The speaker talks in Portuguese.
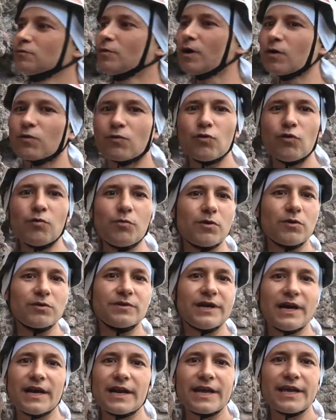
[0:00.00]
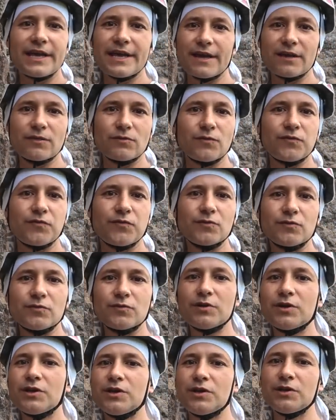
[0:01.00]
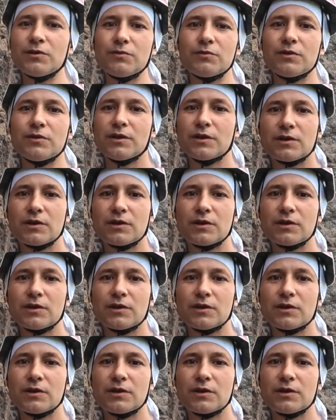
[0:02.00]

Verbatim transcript: com o acúmulo de areia do fundo do rio,